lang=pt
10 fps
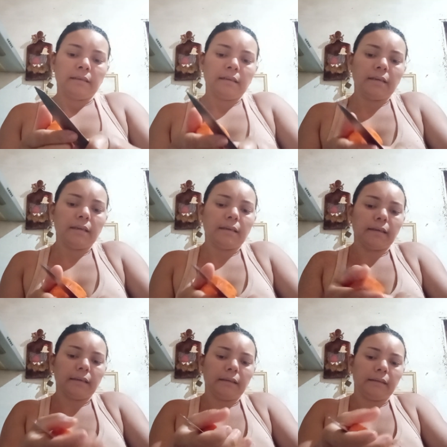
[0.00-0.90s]
Ai,
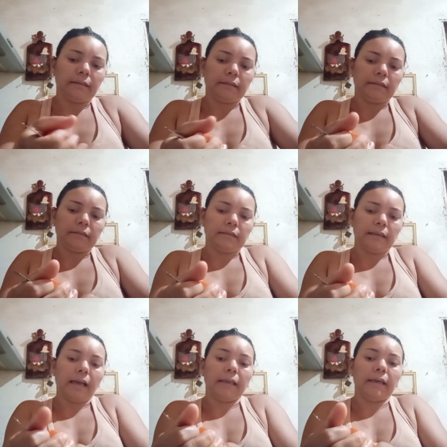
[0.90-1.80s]
ai.
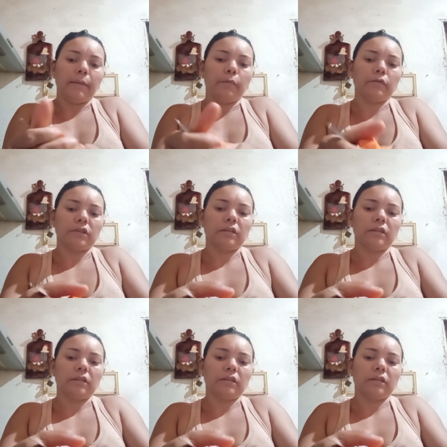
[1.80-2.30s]
Galinha é bom,